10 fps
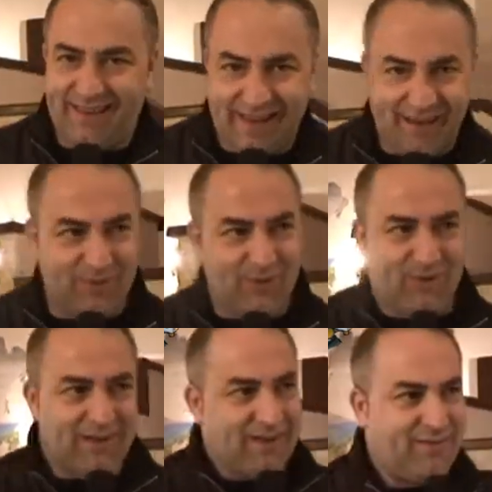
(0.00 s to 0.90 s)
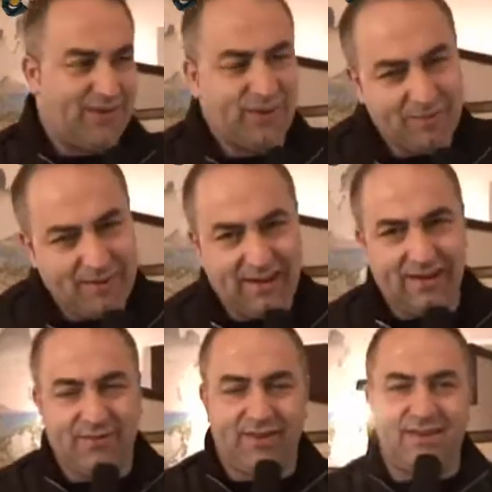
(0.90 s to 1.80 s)
chiamo qui a fianco a me,
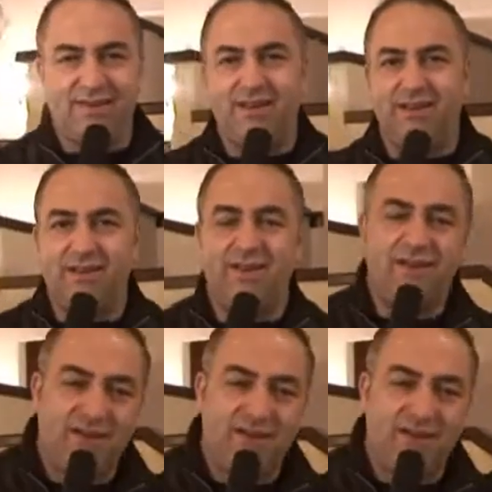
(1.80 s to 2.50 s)
la figlia del